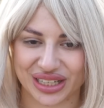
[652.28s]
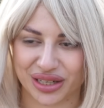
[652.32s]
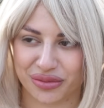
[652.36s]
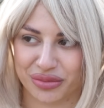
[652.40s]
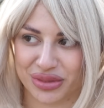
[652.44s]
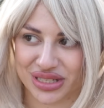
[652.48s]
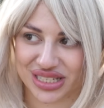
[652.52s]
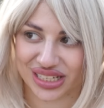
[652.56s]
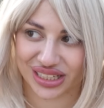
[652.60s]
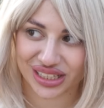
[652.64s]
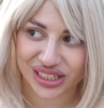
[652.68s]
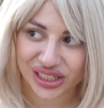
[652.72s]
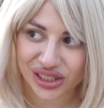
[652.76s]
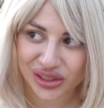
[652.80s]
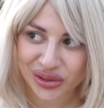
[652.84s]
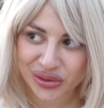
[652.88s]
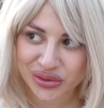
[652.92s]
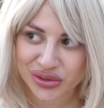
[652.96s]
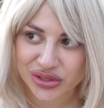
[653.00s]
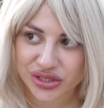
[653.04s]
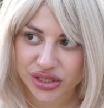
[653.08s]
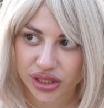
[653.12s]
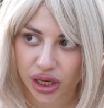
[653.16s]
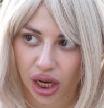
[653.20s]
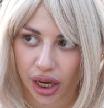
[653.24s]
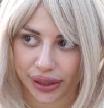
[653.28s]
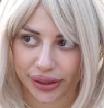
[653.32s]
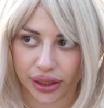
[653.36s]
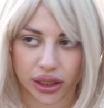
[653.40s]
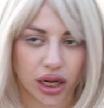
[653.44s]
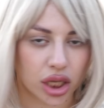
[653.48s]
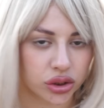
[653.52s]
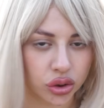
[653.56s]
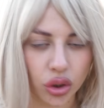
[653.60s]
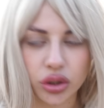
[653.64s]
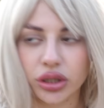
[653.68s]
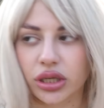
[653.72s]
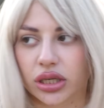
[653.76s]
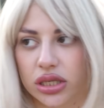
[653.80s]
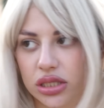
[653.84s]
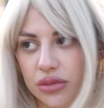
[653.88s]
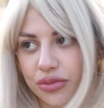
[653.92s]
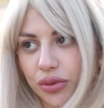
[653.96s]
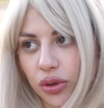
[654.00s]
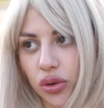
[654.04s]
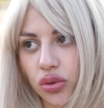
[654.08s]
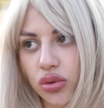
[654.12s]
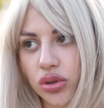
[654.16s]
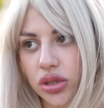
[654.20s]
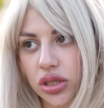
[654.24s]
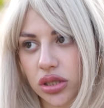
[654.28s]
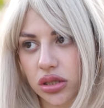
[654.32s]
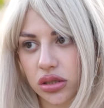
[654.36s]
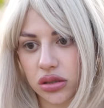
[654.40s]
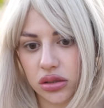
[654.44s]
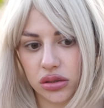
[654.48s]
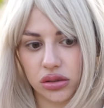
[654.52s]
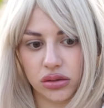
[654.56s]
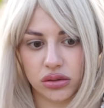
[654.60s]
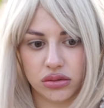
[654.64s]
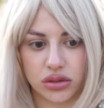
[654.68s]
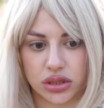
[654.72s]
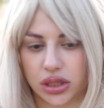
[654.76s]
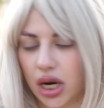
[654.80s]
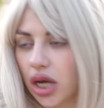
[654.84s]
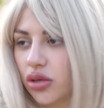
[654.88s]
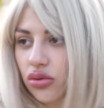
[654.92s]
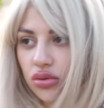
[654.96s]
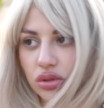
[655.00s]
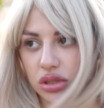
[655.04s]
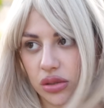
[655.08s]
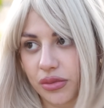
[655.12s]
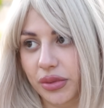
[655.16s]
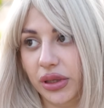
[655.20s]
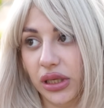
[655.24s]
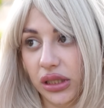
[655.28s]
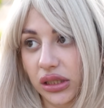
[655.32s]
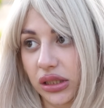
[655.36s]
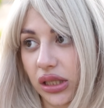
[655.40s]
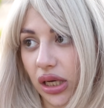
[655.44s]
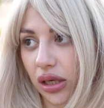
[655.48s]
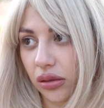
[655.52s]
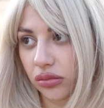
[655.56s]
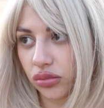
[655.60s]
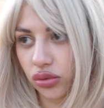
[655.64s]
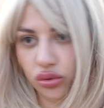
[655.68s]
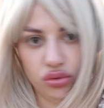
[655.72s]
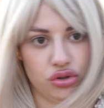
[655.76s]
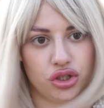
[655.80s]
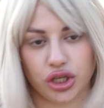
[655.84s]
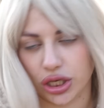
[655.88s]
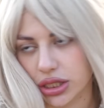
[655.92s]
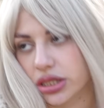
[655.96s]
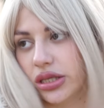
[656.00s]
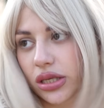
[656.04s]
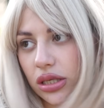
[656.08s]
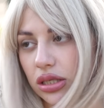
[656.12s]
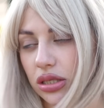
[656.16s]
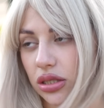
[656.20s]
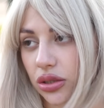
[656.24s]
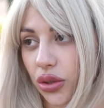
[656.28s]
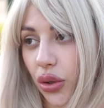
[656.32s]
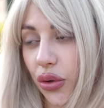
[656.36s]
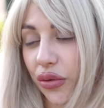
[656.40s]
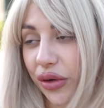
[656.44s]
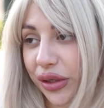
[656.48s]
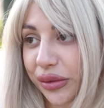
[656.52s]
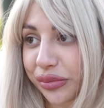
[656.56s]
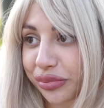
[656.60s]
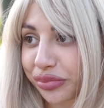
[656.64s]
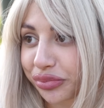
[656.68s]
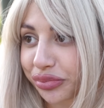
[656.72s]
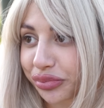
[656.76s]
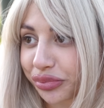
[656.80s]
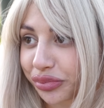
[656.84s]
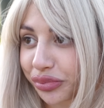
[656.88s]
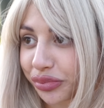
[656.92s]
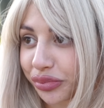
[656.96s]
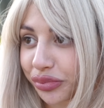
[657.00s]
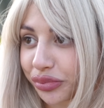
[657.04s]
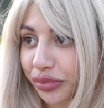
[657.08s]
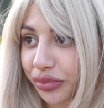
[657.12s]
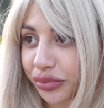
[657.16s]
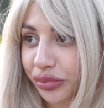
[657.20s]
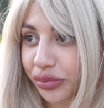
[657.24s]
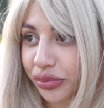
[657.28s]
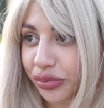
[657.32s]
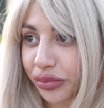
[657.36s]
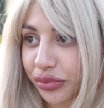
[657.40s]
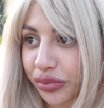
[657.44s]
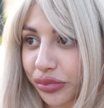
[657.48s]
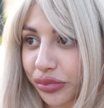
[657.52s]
как бы закинуть, а я как только разберусь, э, сразу тебе отдам. Ну, честное слово. Ну, в